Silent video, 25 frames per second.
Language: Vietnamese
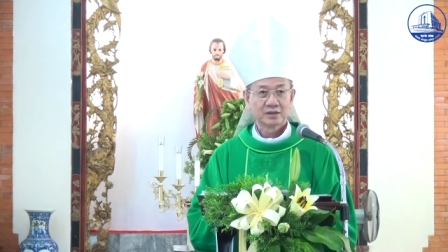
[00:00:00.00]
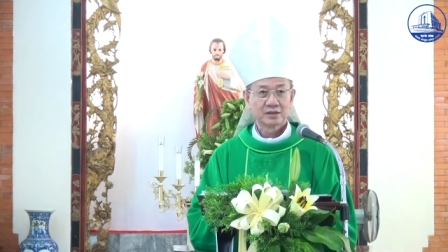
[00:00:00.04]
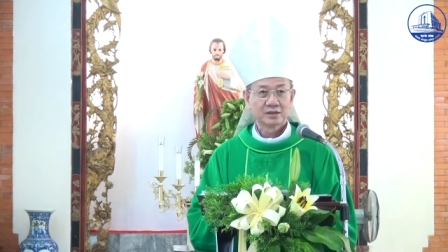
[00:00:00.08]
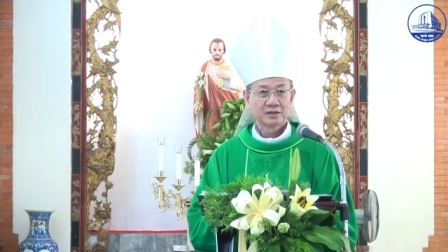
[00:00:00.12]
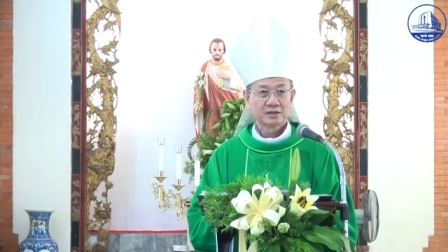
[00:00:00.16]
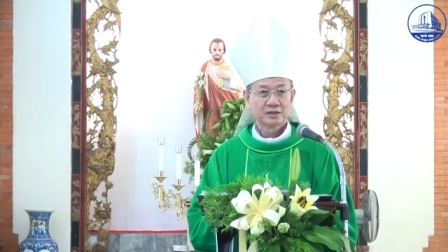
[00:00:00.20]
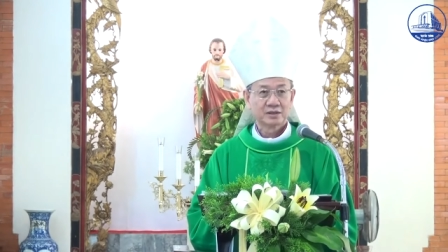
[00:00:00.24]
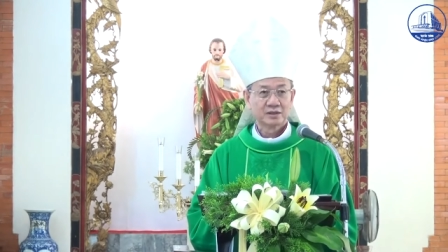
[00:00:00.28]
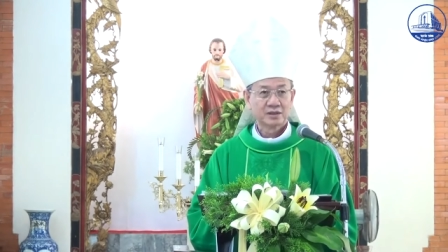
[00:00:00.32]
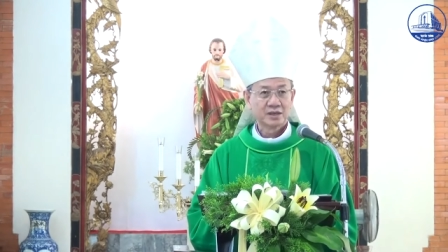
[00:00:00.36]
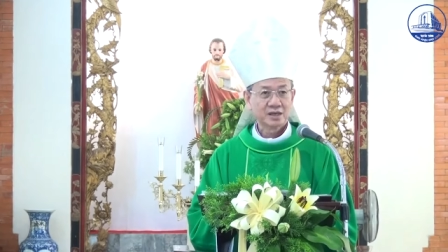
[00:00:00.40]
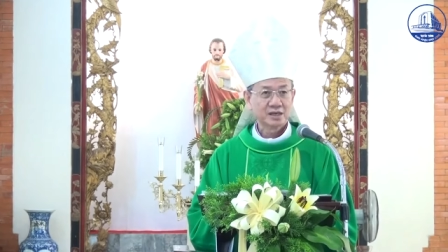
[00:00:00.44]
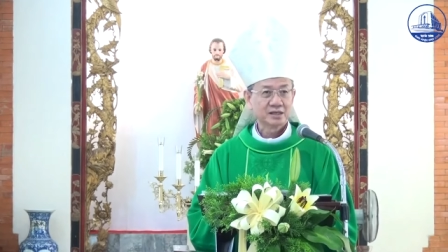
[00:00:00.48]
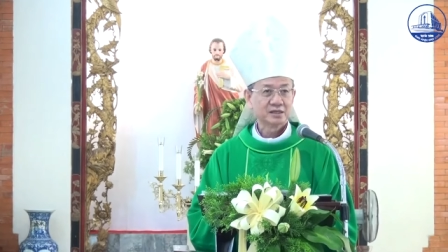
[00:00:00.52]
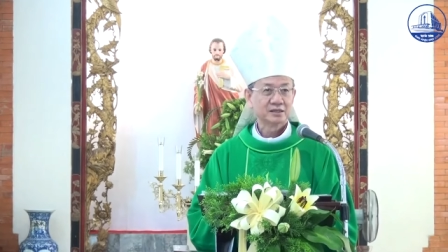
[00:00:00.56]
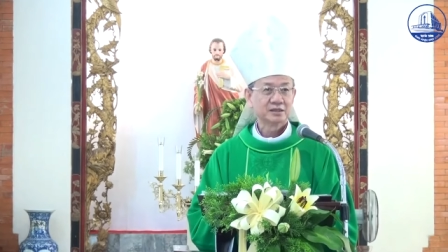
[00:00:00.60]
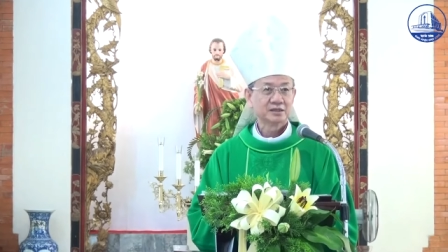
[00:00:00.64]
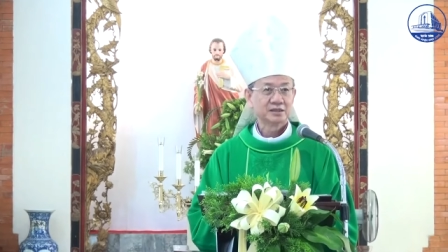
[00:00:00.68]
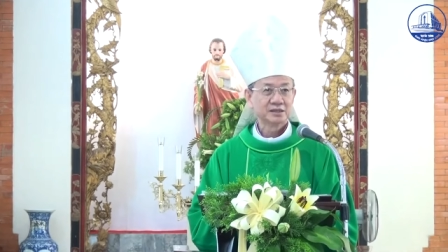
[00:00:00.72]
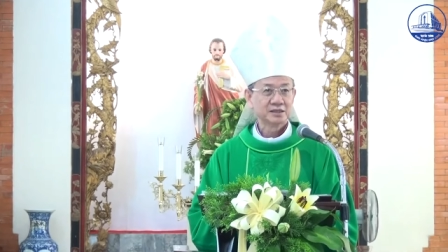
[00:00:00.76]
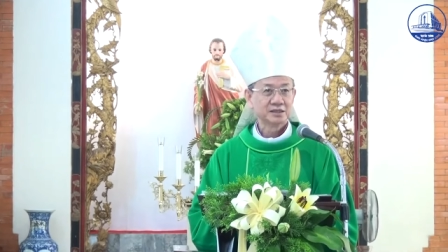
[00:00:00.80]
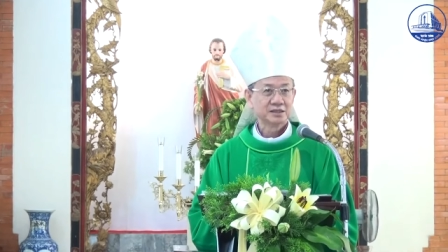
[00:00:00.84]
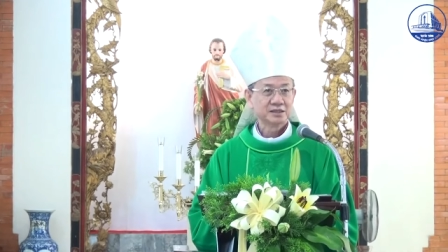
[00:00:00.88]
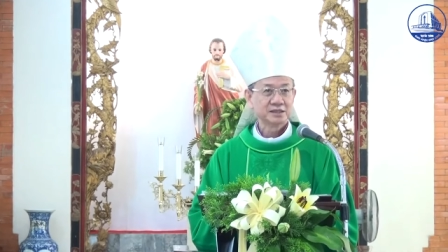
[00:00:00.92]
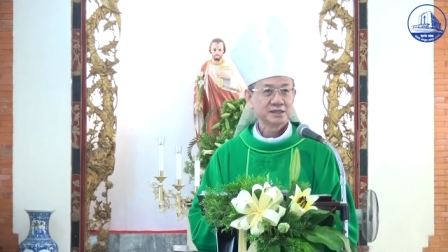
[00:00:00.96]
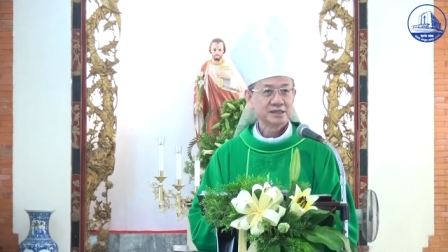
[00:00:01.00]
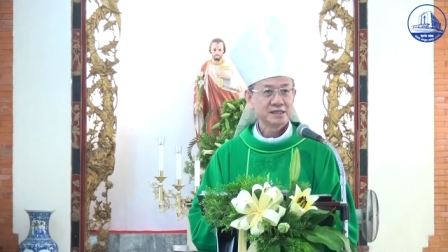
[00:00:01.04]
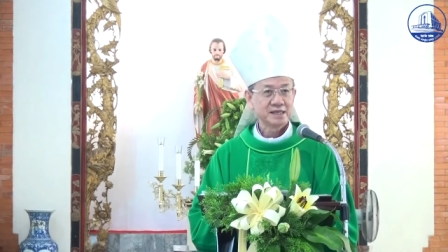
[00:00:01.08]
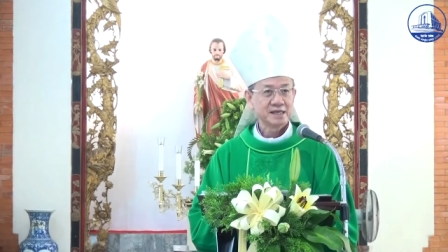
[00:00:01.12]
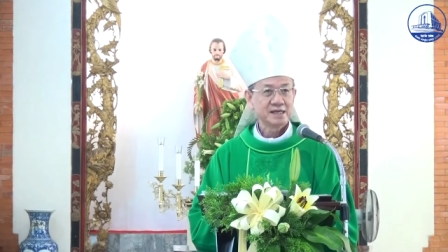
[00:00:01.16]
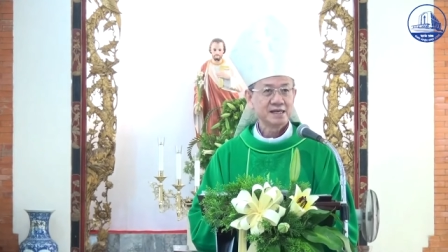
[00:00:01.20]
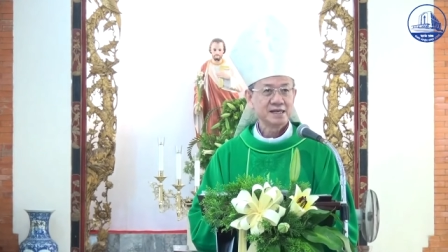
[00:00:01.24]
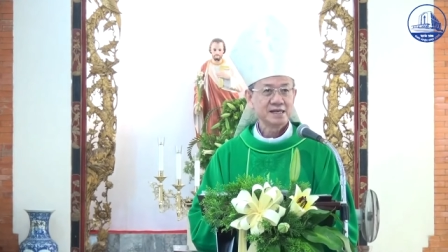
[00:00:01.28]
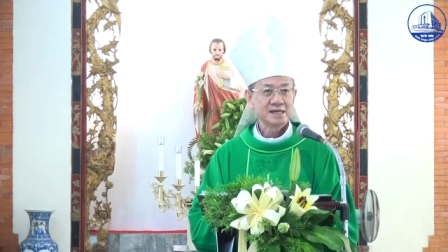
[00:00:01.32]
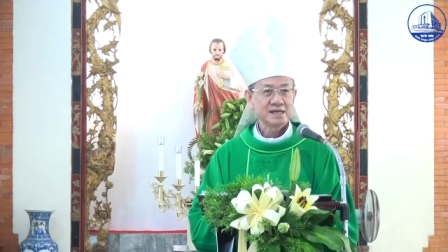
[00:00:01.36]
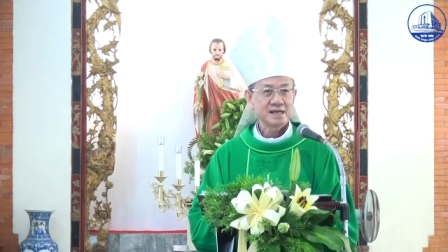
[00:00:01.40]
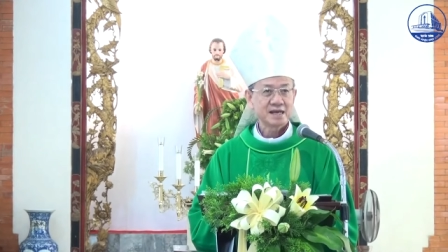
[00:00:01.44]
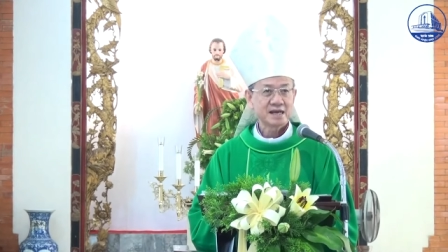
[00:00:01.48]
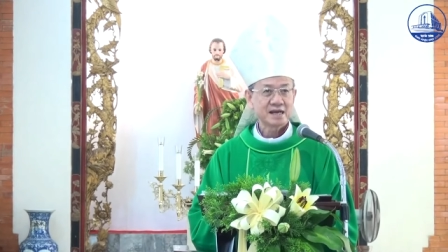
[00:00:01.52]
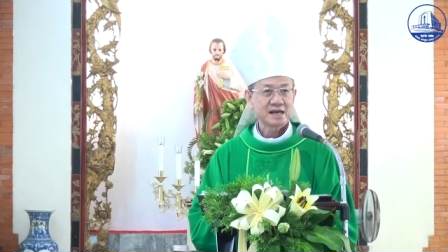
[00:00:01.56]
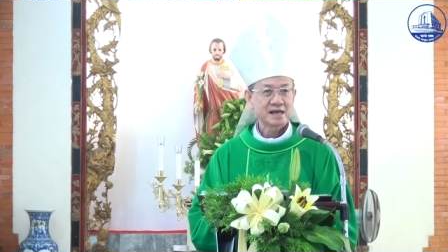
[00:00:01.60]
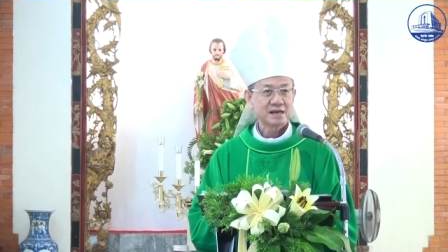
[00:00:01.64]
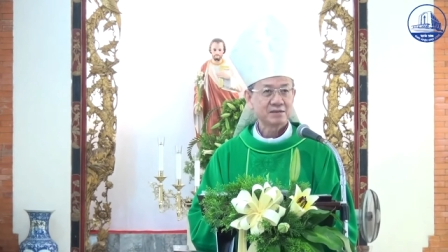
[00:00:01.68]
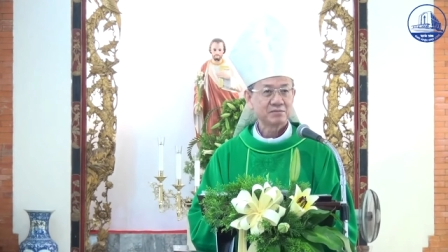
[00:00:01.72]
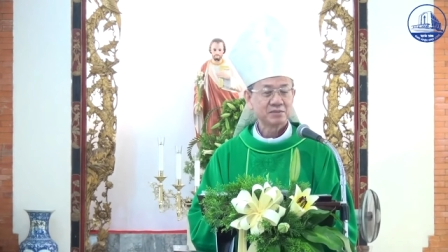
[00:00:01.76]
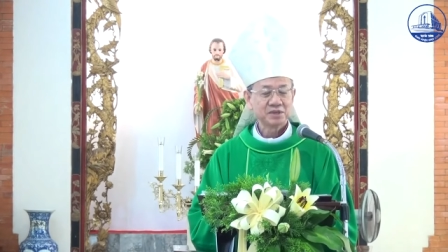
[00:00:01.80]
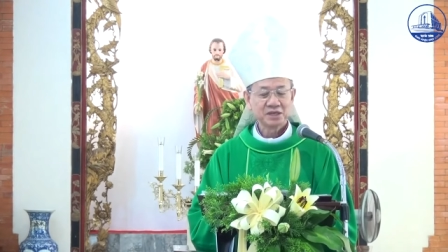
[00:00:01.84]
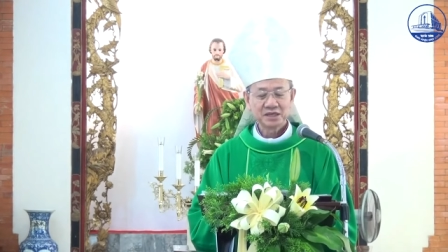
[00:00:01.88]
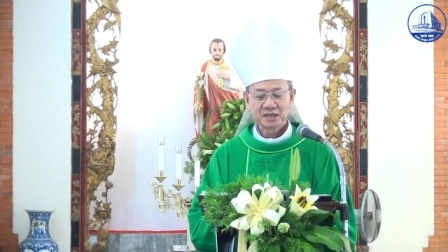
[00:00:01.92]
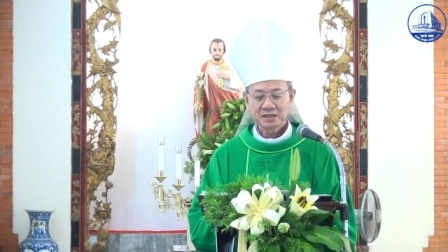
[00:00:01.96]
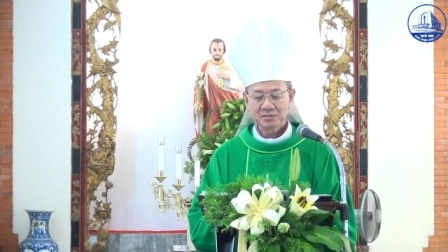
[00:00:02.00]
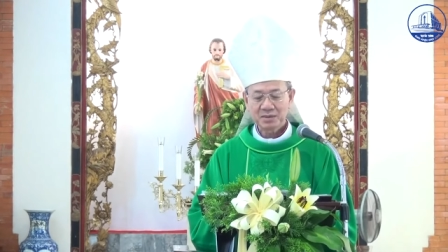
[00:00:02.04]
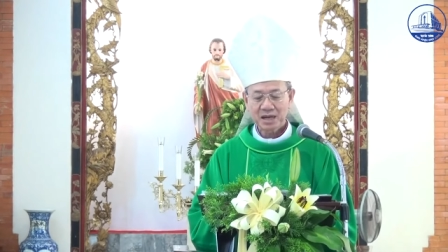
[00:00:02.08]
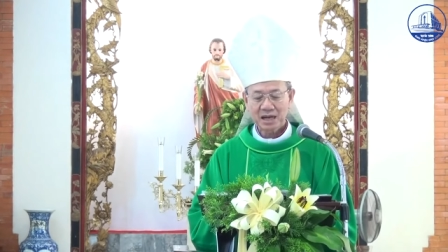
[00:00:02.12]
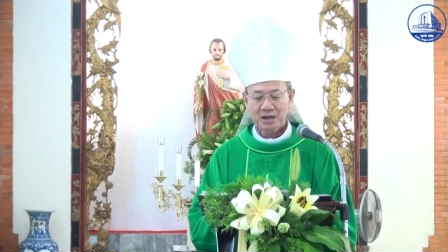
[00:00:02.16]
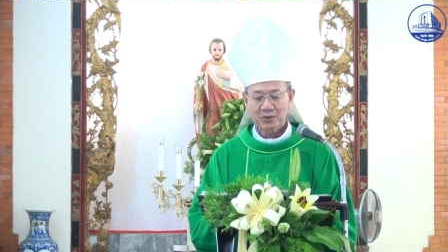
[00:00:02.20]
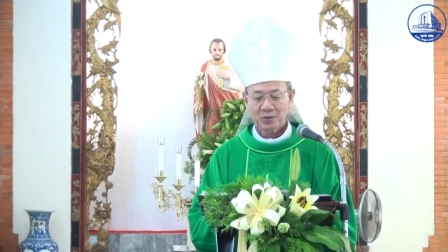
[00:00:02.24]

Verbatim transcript: Nên tiên tri Elia bị bà